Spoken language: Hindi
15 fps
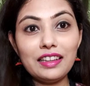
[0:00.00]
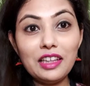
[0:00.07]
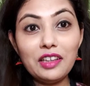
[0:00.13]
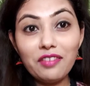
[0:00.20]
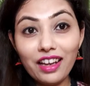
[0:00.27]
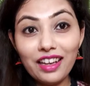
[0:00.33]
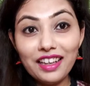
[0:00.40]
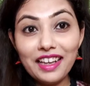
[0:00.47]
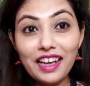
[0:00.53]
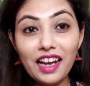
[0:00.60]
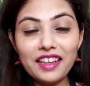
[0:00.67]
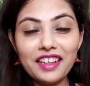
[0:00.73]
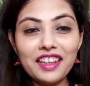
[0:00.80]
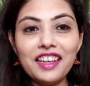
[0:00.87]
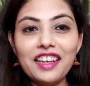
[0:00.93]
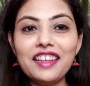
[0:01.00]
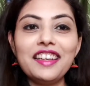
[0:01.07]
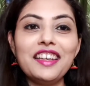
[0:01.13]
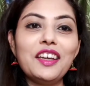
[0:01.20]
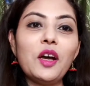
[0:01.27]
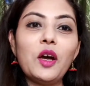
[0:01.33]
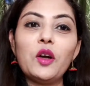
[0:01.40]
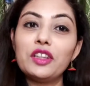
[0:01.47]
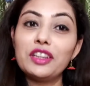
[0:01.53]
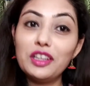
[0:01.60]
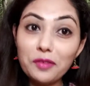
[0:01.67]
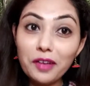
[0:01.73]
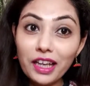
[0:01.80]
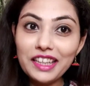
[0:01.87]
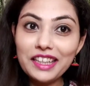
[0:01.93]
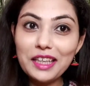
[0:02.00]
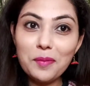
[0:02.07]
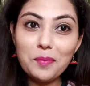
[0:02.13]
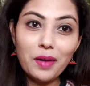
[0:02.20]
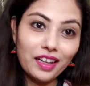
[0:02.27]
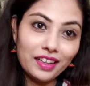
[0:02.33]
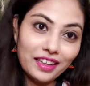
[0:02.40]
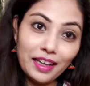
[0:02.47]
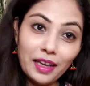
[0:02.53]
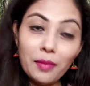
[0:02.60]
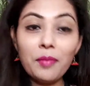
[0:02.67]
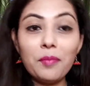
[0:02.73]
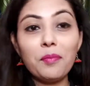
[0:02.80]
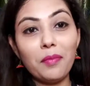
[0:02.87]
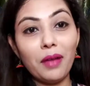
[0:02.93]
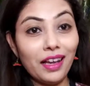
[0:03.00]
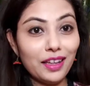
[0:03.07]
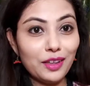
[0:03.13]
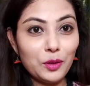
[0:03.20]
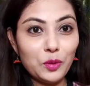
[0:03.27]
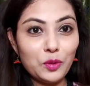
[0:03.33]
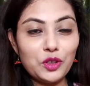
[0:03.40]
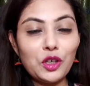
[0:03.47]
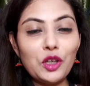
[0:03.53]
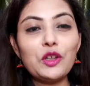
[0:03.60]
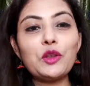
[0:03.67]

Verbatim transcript: दिवाली आ गया है और दिवाली के बाद है भाई दूज